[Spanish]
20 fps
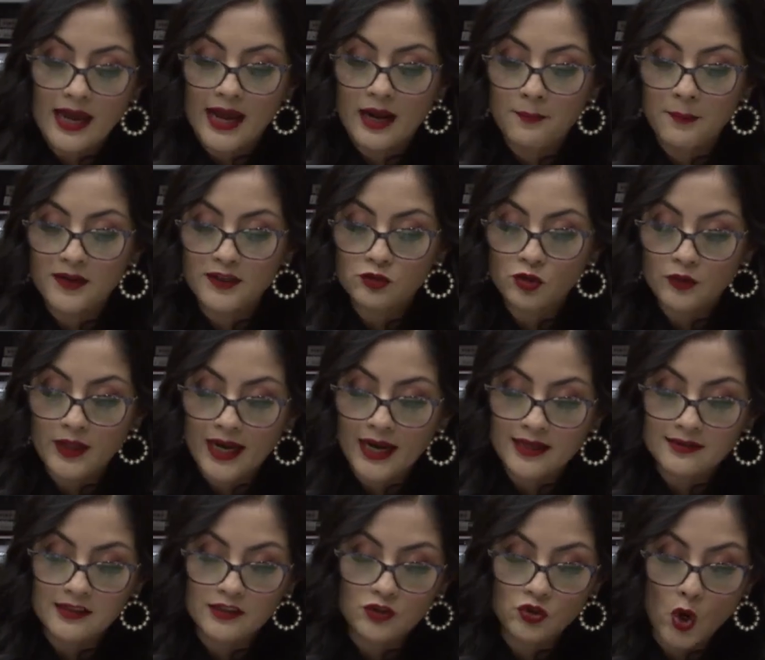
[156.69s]
el personal
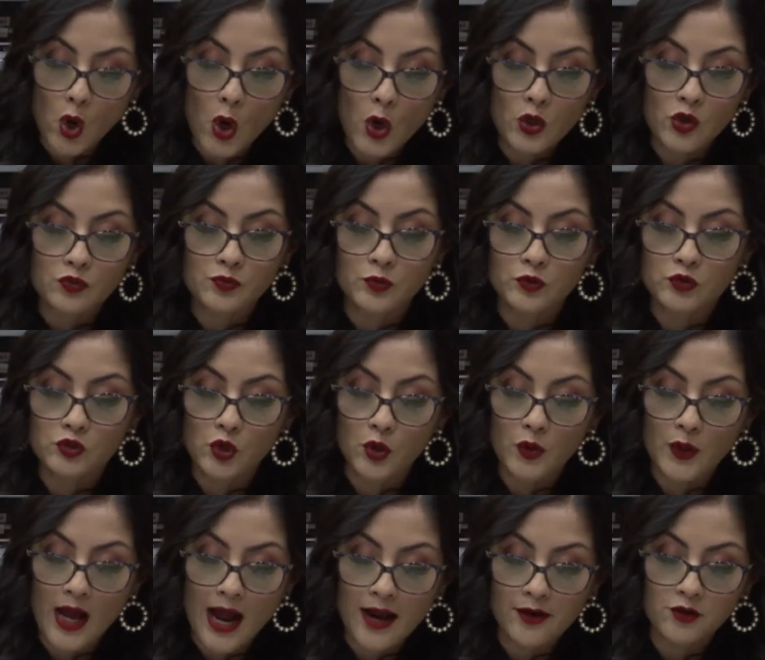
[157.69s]
asesor, los
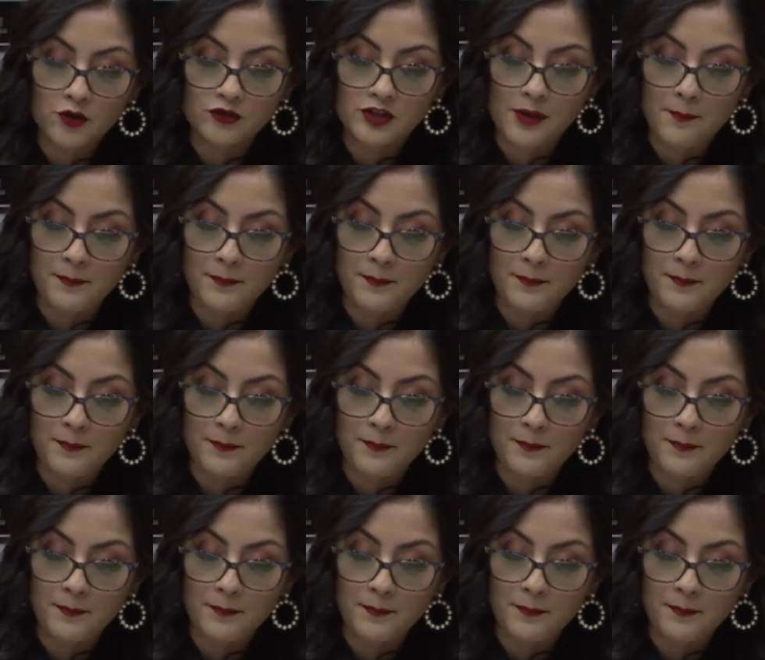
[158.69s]
funcionarios,